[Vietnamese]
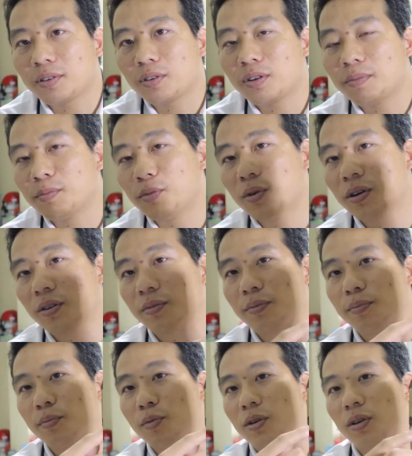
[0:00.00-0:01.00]
tôi đã mua
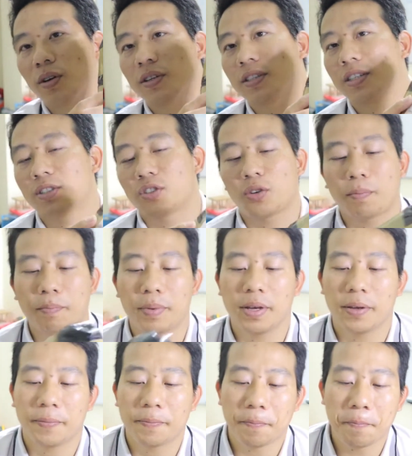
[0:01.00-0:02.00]
mua nó trên
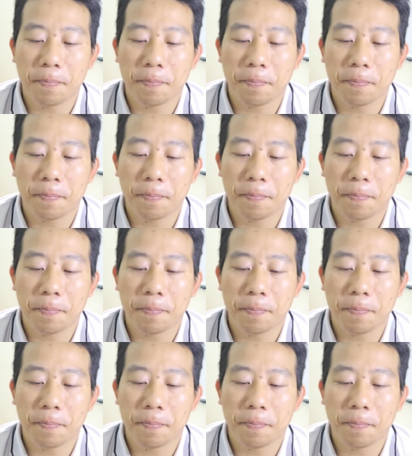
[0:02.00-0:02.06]
Shopee